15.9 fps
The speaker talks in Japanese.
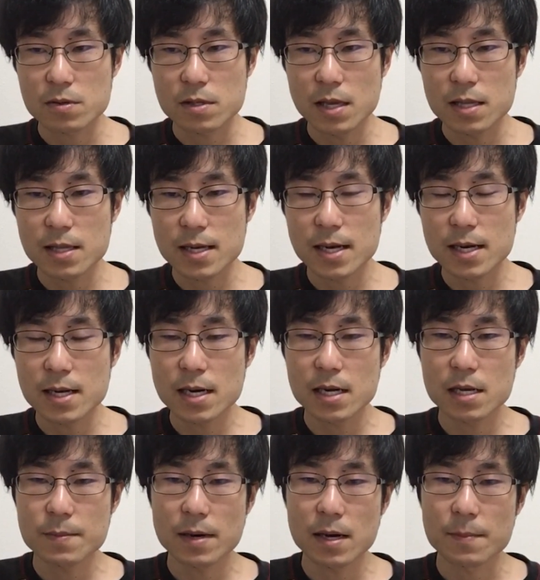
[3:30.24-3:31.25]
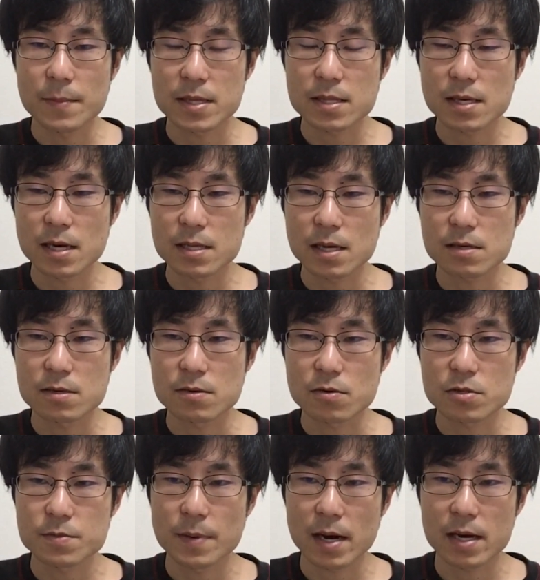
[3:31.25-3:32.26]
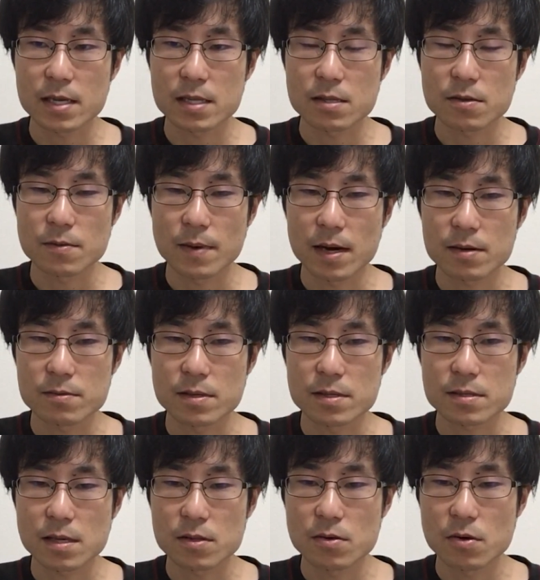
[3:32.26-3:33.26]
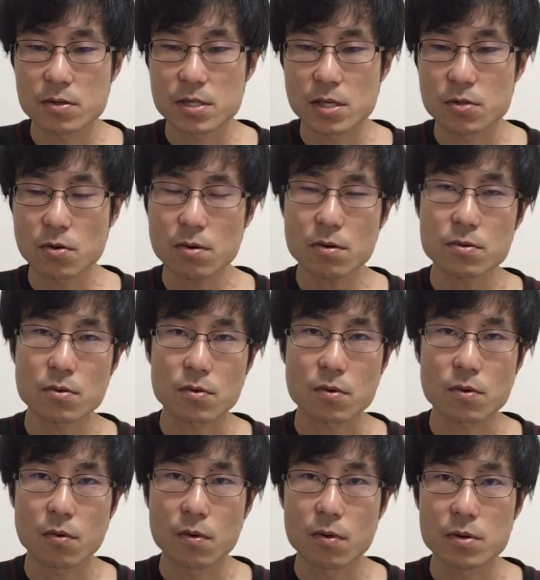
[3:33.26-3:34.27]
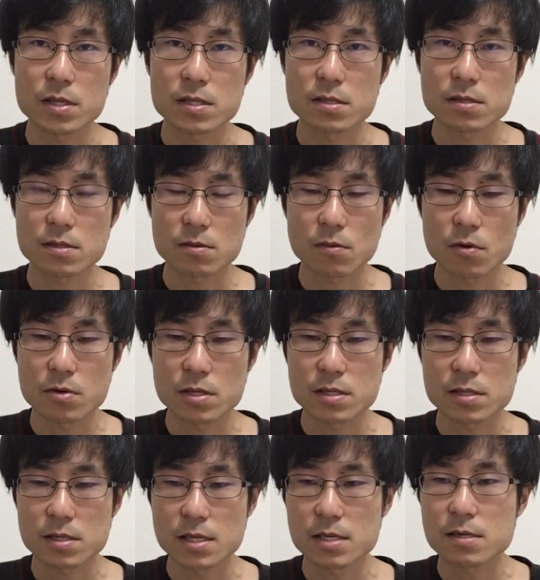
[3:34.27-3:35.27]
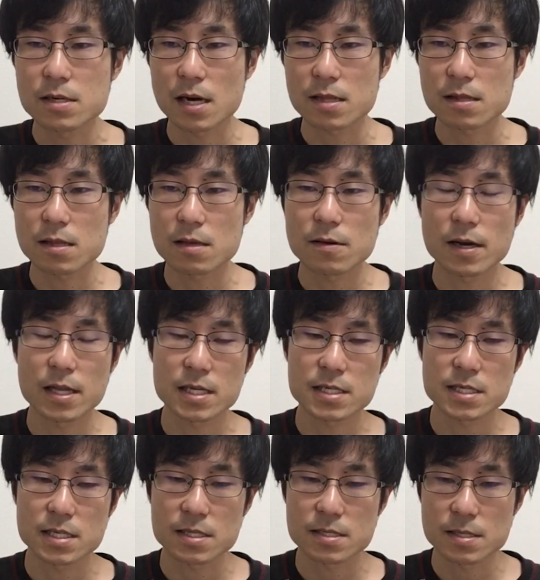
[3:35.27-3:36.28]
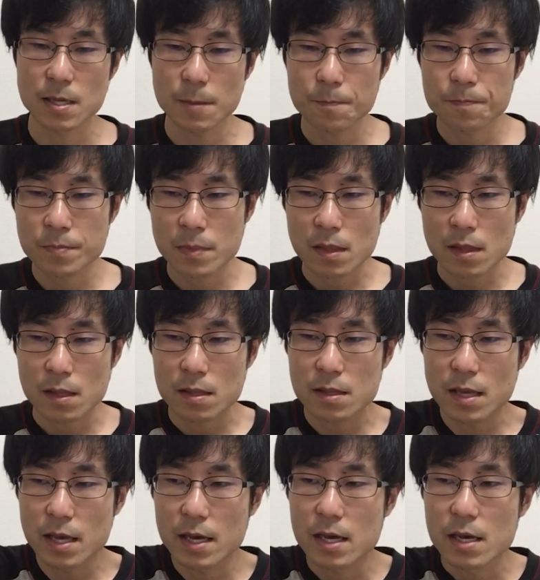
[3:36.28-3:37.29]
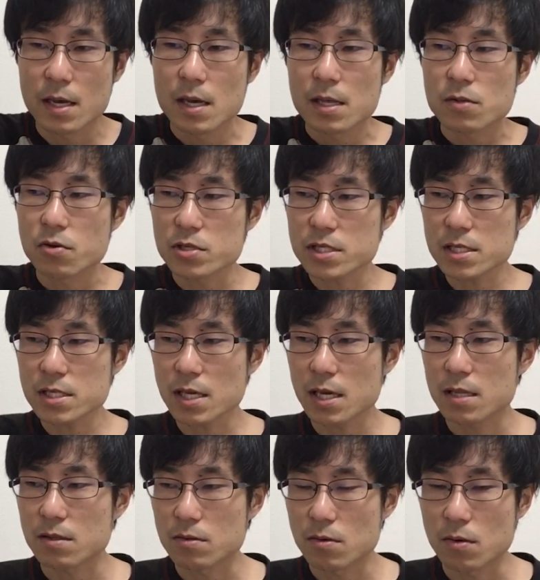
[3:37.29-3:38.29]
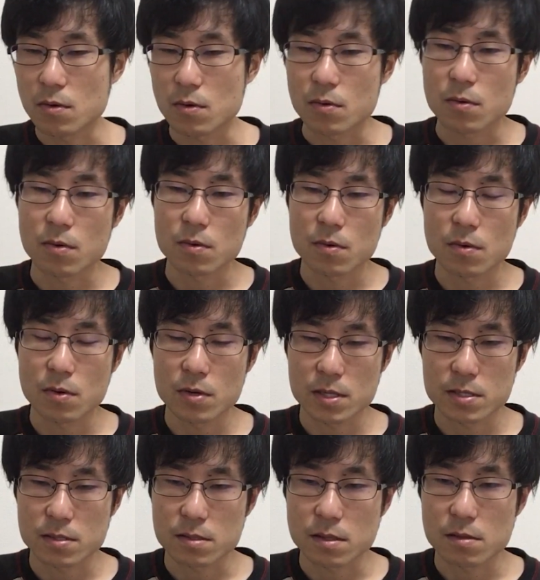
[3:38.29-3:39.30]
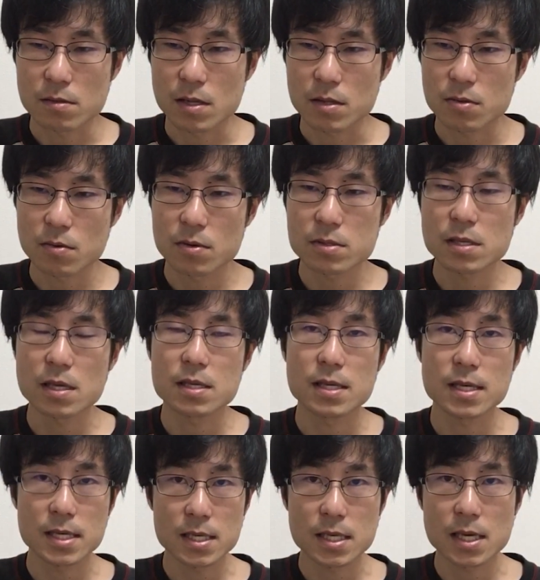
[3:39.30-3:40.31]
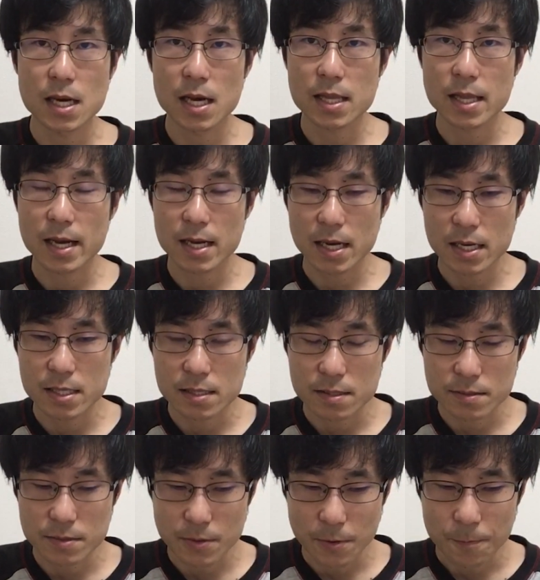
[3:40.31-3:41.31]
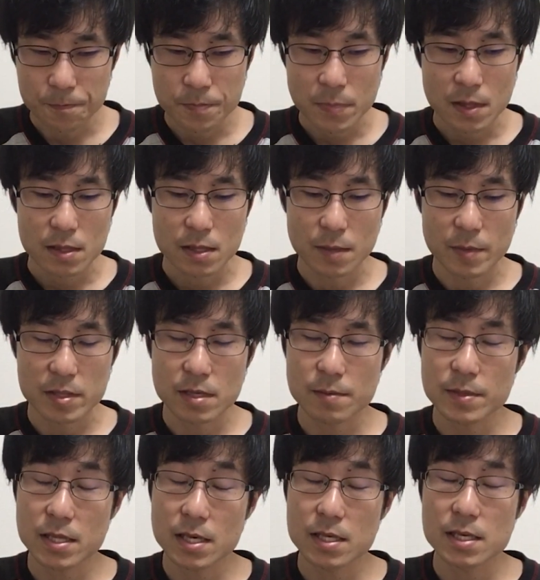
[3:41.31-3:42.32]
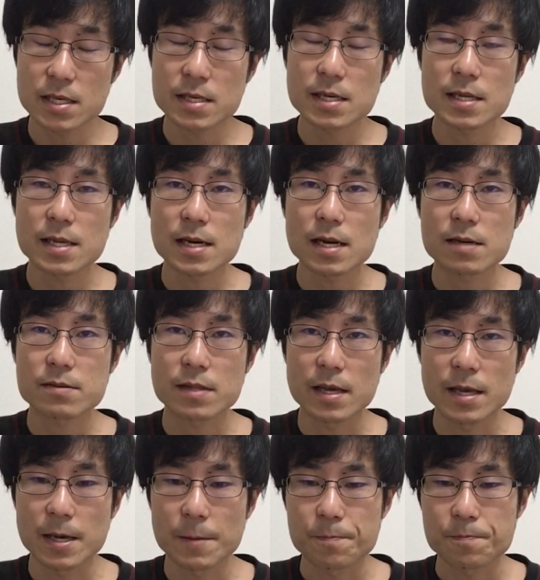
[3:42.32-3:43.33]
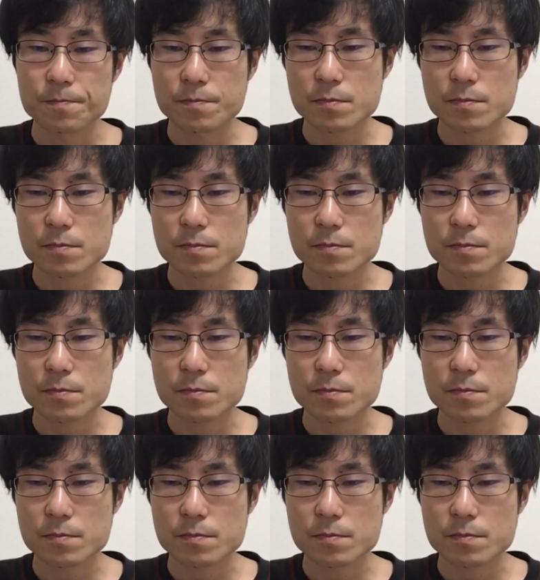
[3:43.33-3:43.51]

点で考えれば間違いなくコスパがいいっていうのもあるんですけどじゃあどこの公立国立に行くかっていう話ですねで都市圏の国公立っていうのは当然人気が高いんですよでめちゃめちゃ人気が高くて